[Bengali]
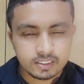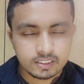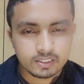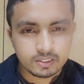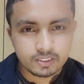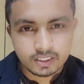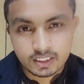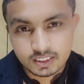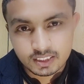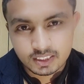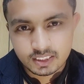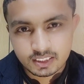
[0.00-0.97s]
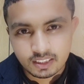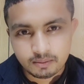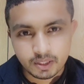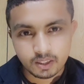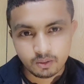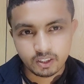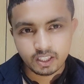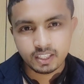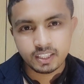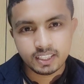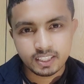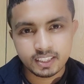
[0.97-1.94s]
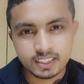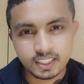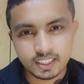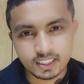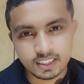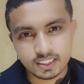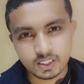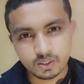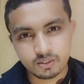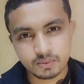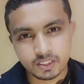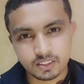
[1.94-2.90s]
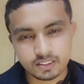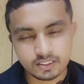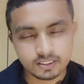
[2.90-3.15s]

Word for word: সো এই জিনিসটা মানে অনলাইনের ক্ষেত্রে আর কি এটা শুধুমাত্র